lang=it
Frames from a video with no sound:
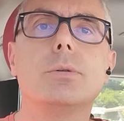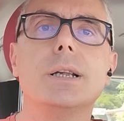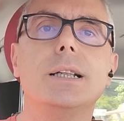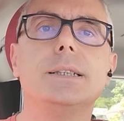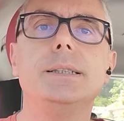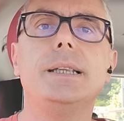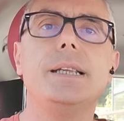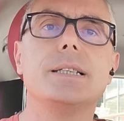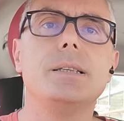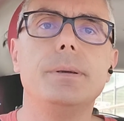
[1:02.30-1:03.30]
con altri
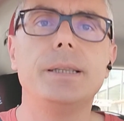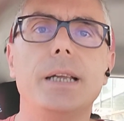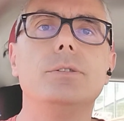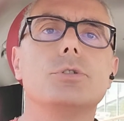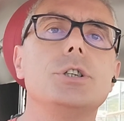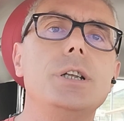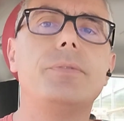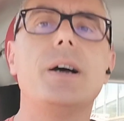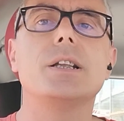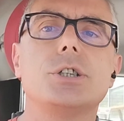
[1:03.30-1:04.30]
interisti mettendoci la
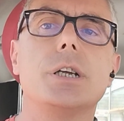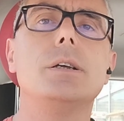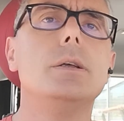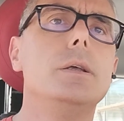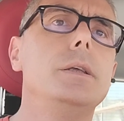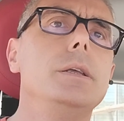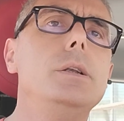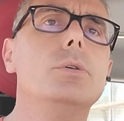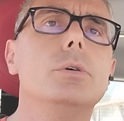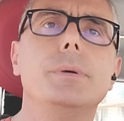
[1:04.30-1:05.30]
faccia,
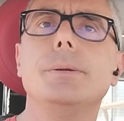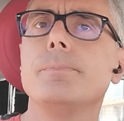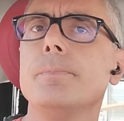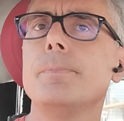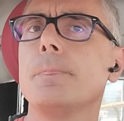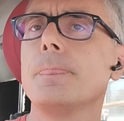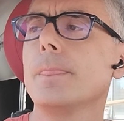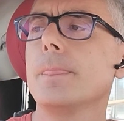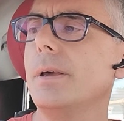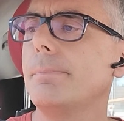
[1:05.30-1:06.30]
il nome,
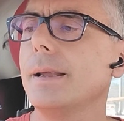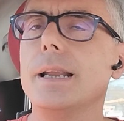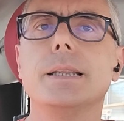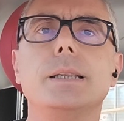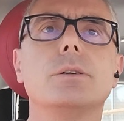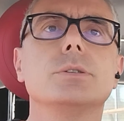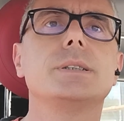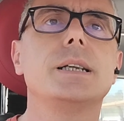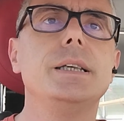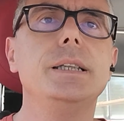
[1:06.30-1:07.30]
per parlare della
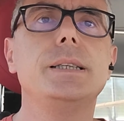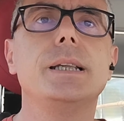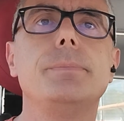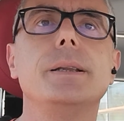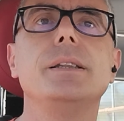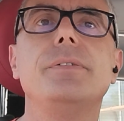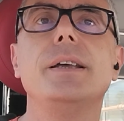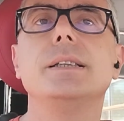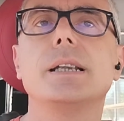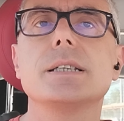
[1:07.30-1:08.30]
nostra Inter, per
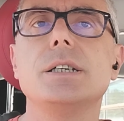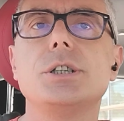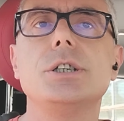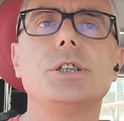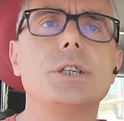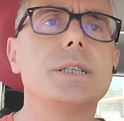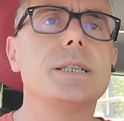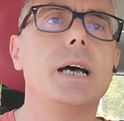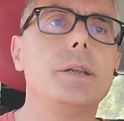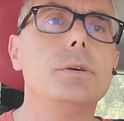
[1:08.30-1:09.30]
difenderla se
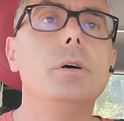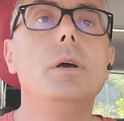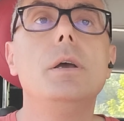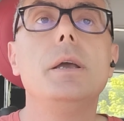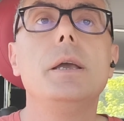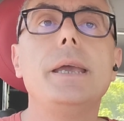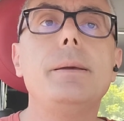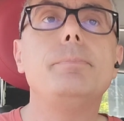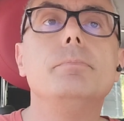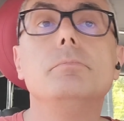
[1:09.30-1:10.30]
necessario
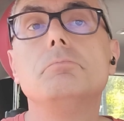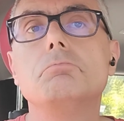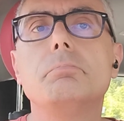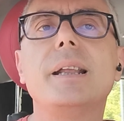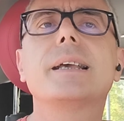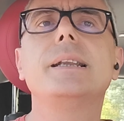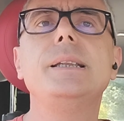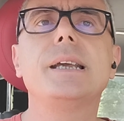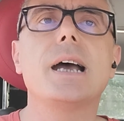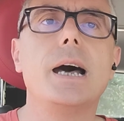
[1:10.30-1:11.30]
e per
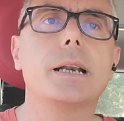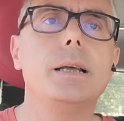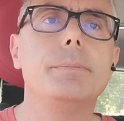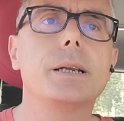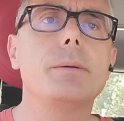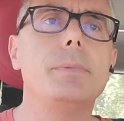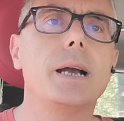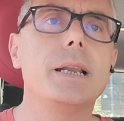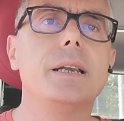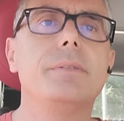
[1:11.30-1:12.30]
criticarla, perché
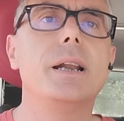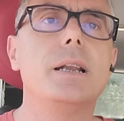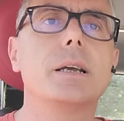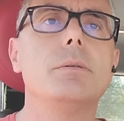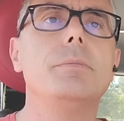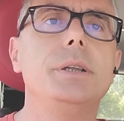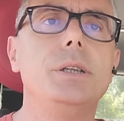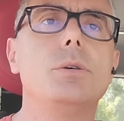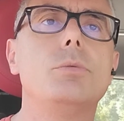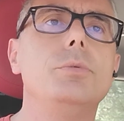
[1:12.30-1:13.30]
magari arriverà anche
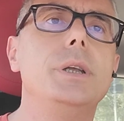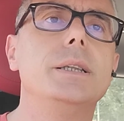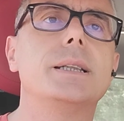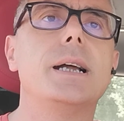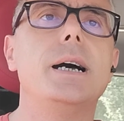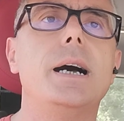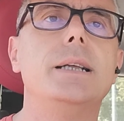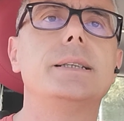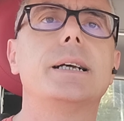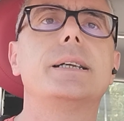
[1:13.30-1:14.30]
momento in cui andrà,
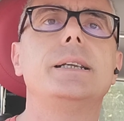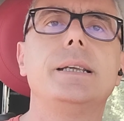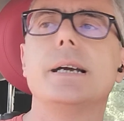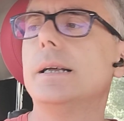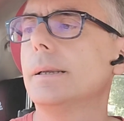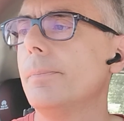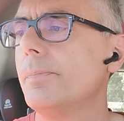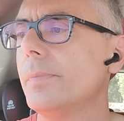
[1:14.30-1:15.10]
andrà criticata.